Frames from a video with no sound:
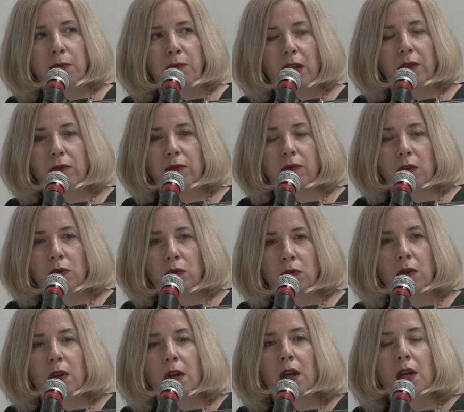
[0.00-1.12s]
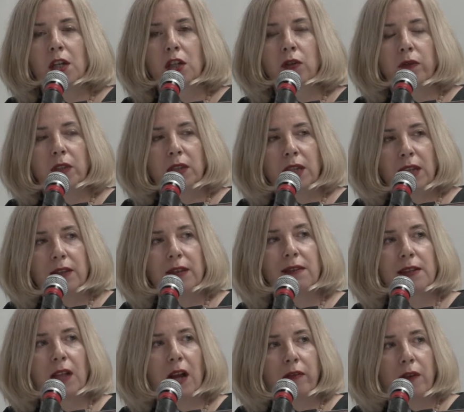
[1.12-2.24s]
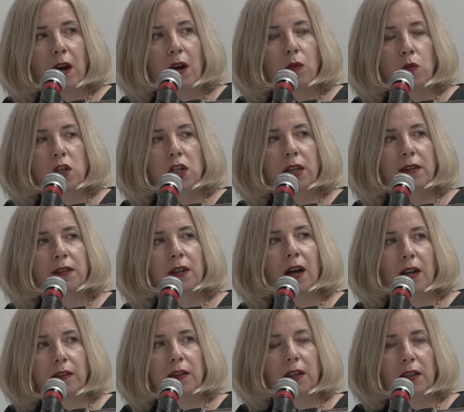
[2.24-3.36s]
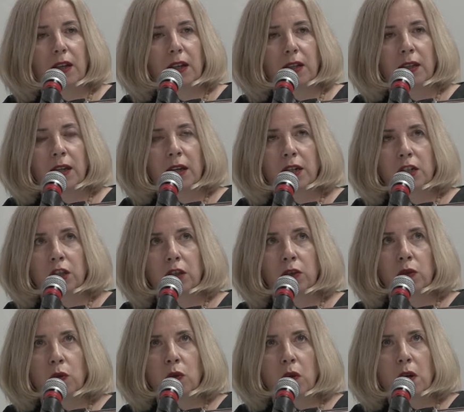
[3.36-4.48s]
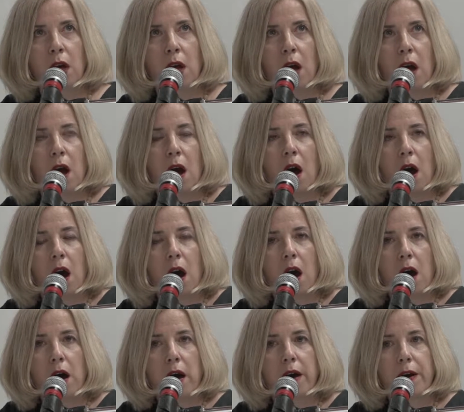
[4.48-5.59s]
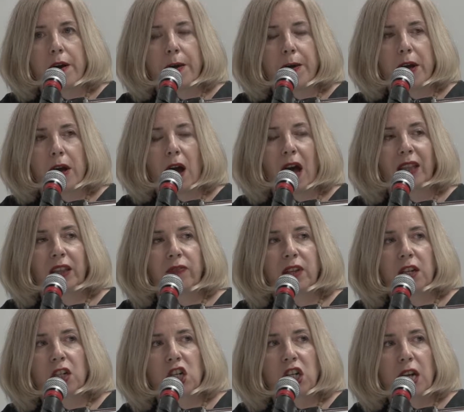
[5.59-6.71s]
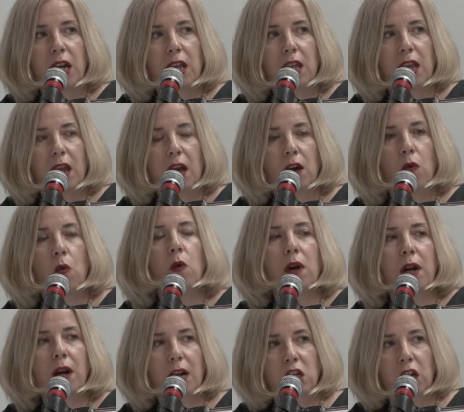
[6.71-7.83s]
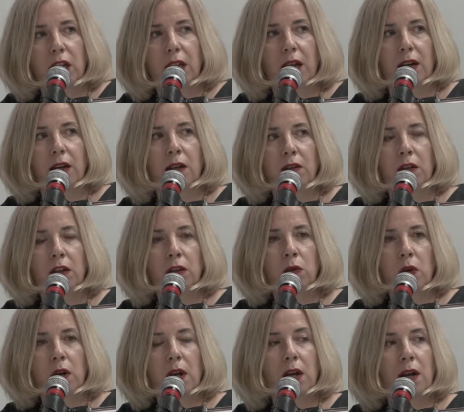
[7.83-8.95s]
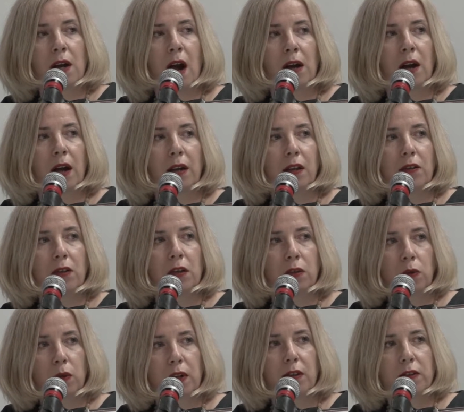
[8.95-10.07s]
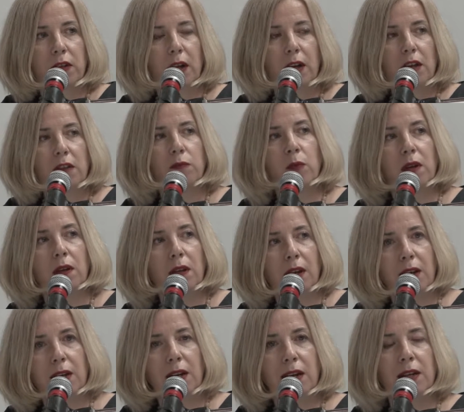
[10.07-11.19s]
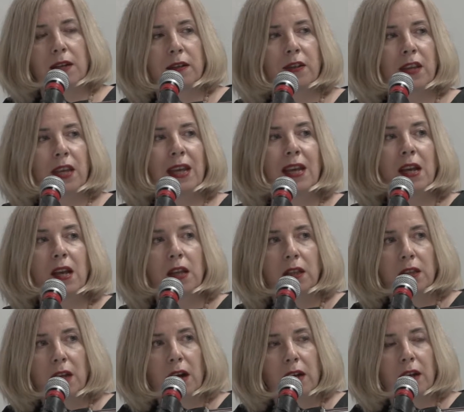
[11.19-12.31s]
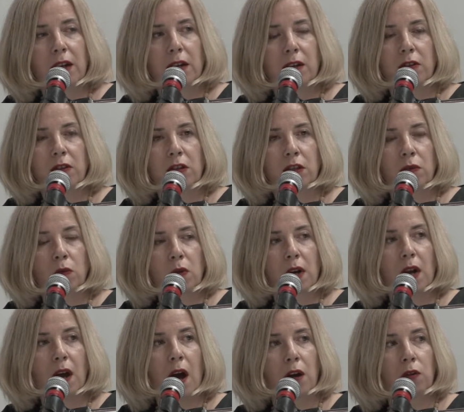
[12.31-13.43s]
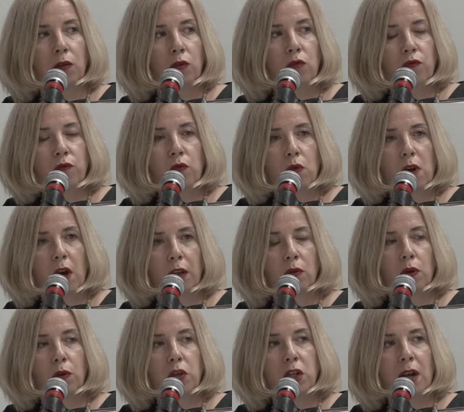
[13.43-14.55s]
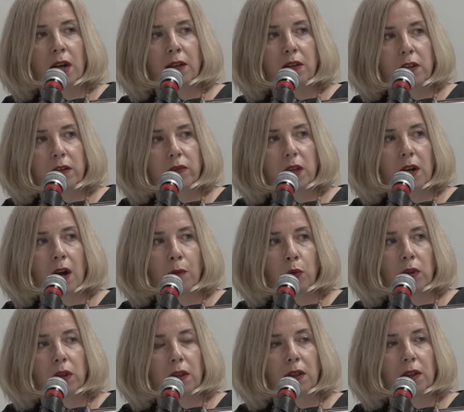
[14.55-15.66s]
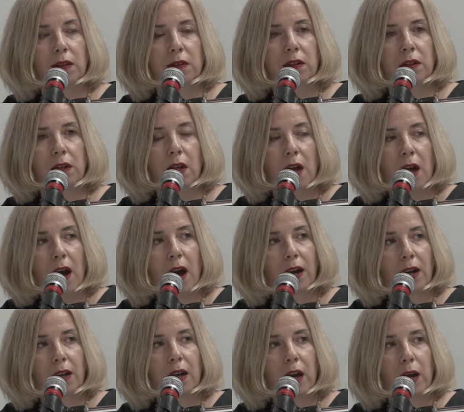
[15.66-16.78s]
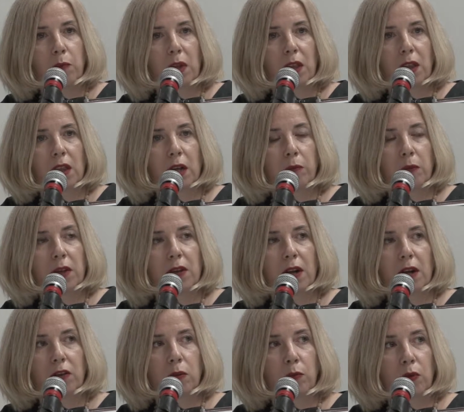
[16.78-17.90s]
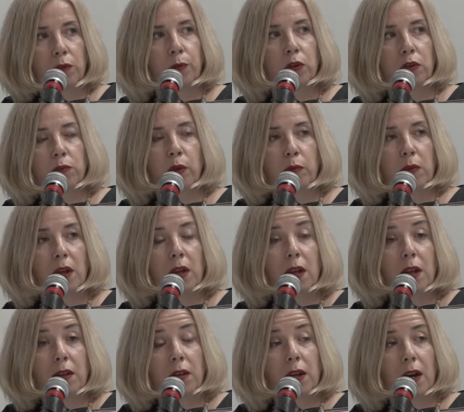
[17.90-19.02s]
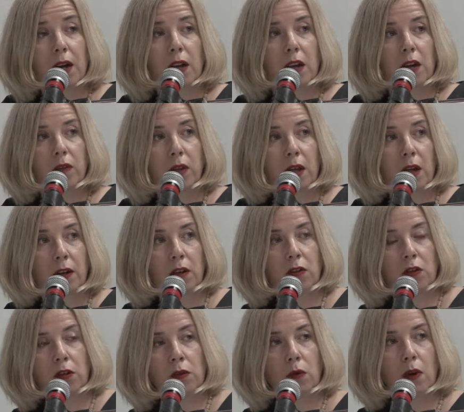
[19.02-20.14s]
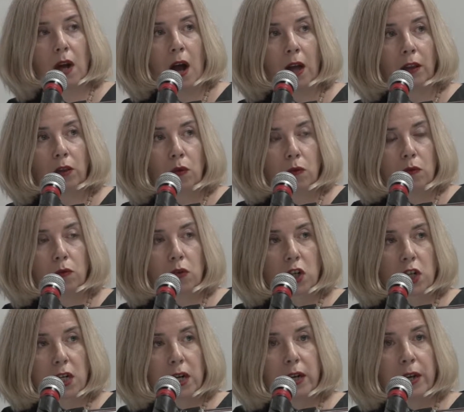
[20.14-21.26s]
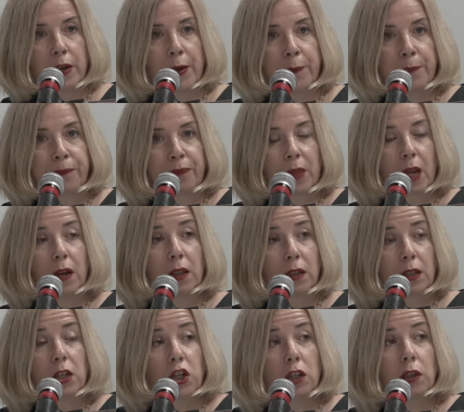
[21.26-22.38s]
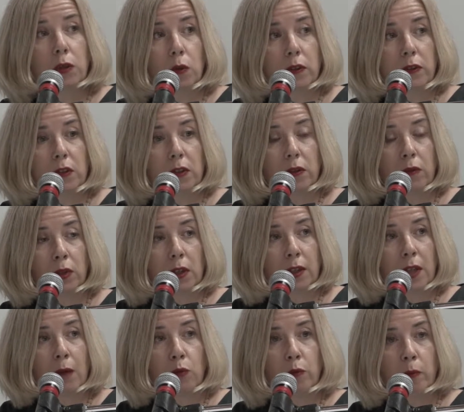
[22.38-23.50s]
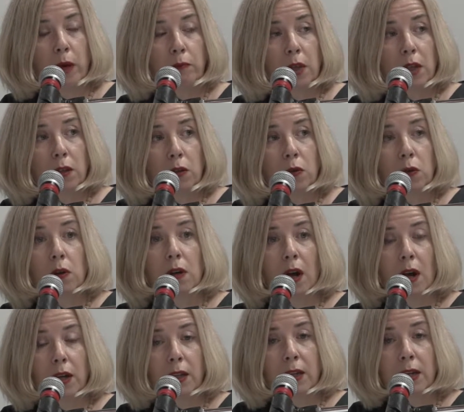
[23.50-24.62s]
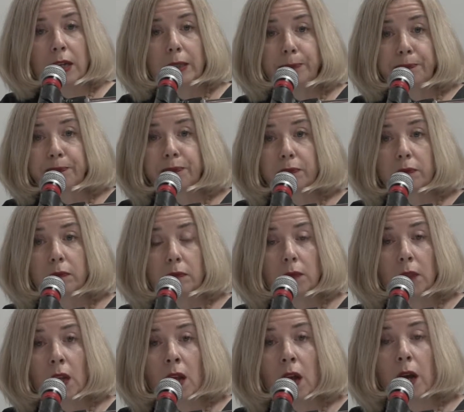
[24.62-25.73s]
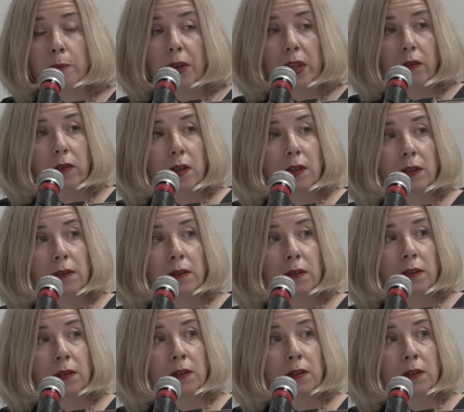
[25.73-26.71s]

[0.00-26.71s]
имеем в виду, что вот эти слова уже сказаны, да, что э, отвержение украшенной архитектуры, как архитектуры историзма или эклектики, так и архитектуры Арнуво, которая очень активно работала с орнаментом и с разными способами декорирования архитектуры, оно уже э, началось вот к тому моменту, когда а, появился